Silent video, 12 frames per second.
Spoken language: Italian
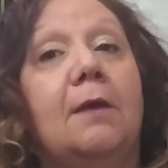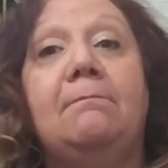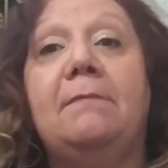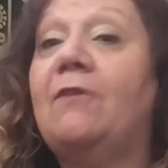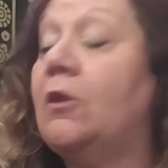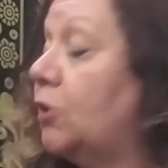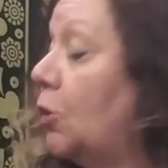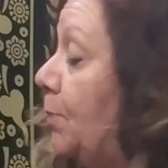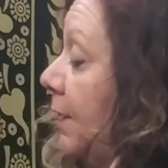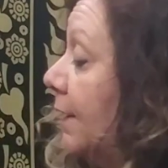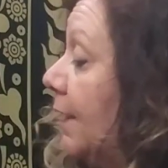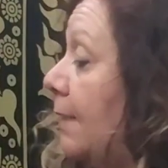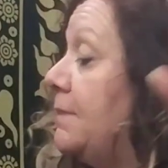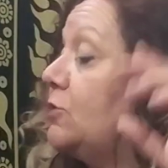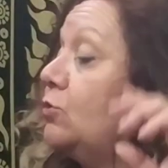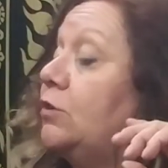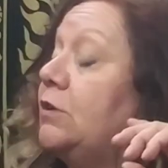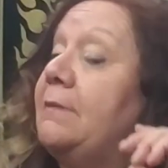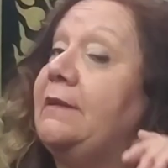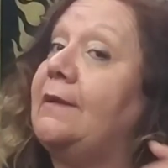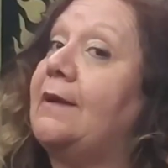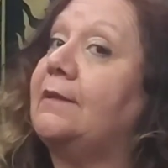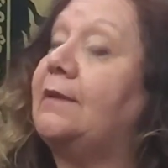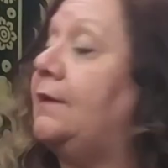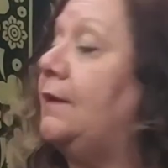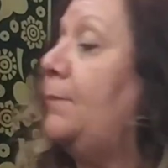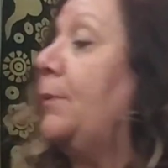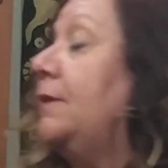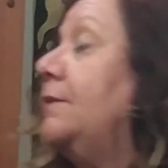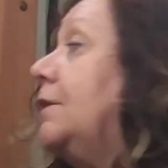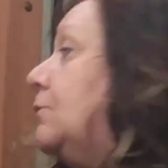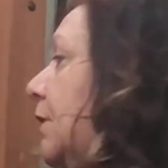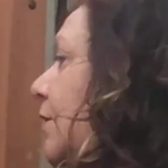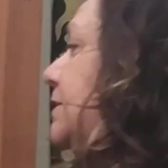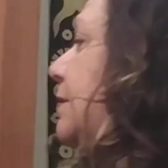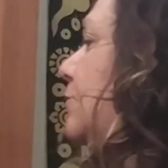Mi volto perché mi sono dimenticato dimenticata di prendere una cosa